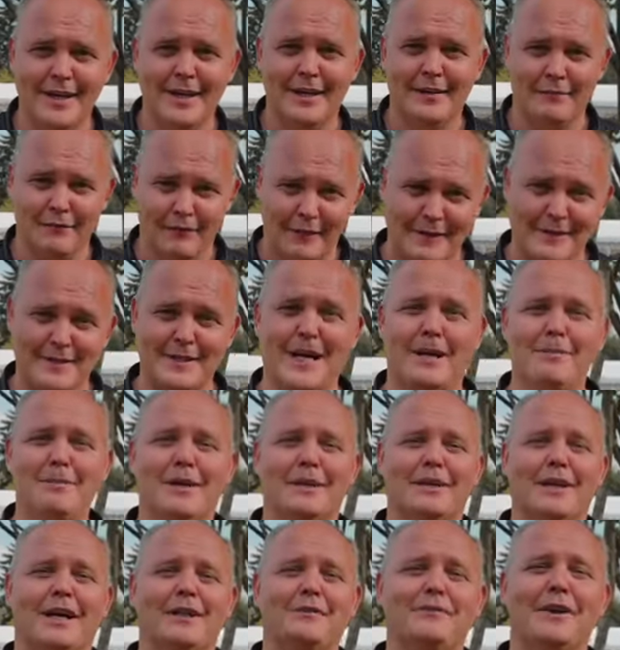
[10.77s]
versammelt
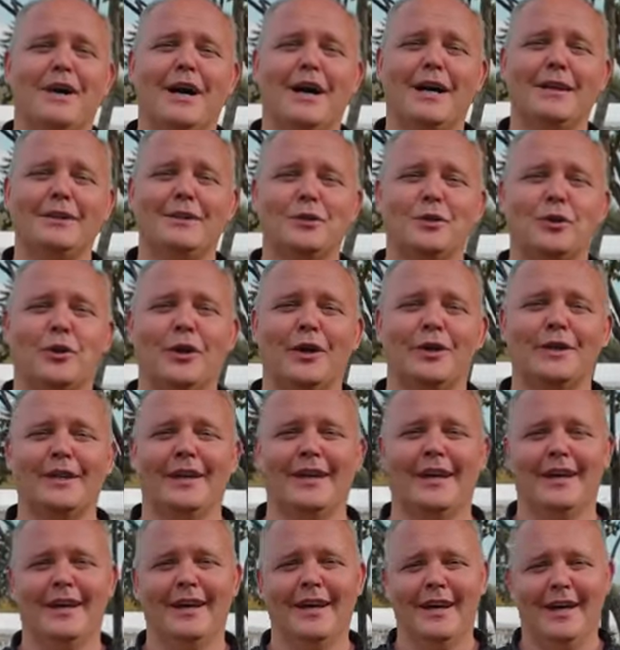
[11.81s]
hat. Wir hatten
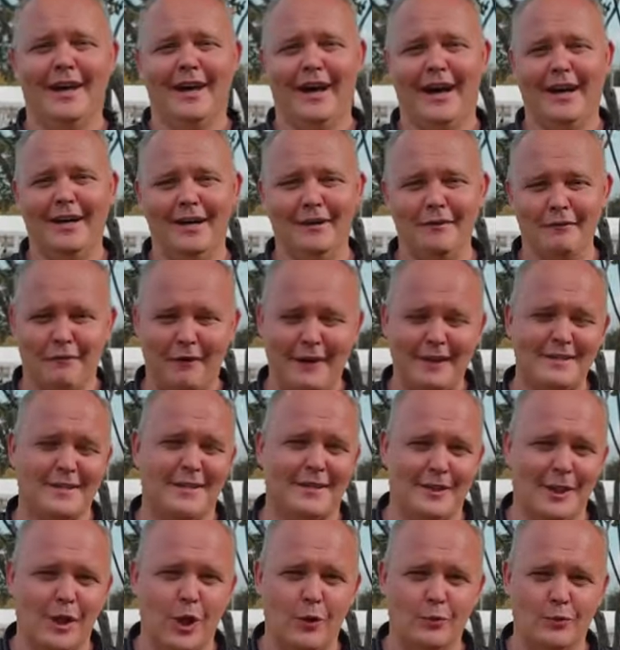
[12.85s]
heute eine
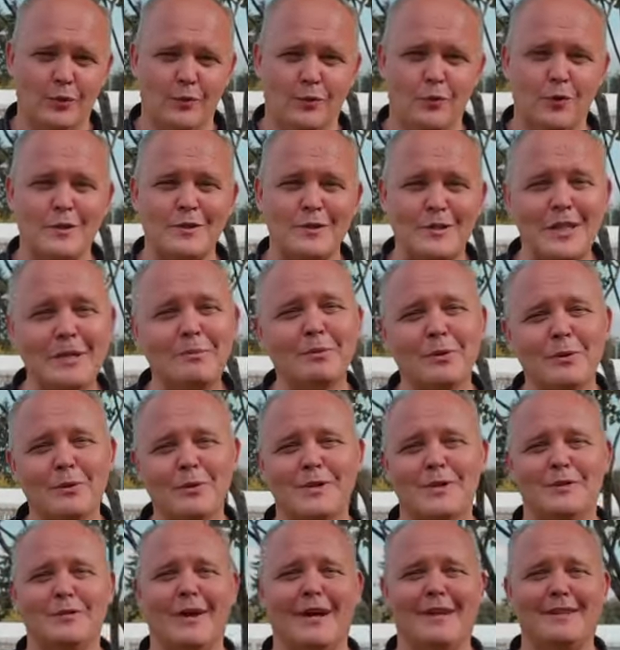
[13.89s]
Wassertaufe, wo
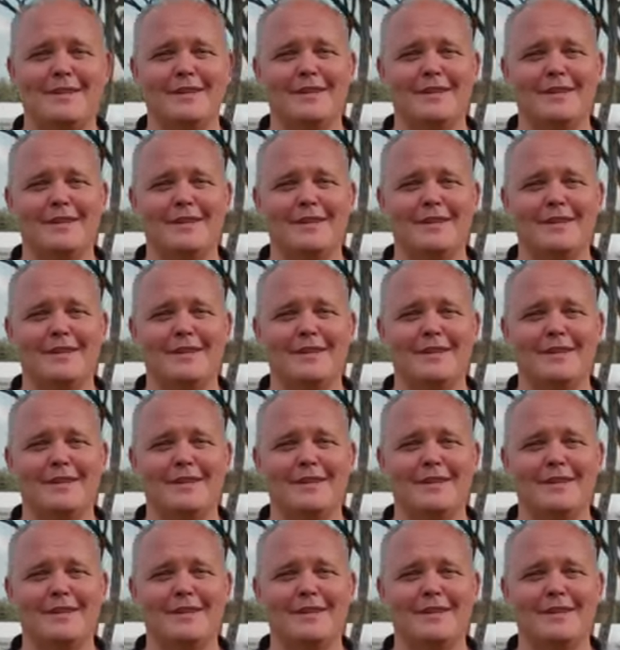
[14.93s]
27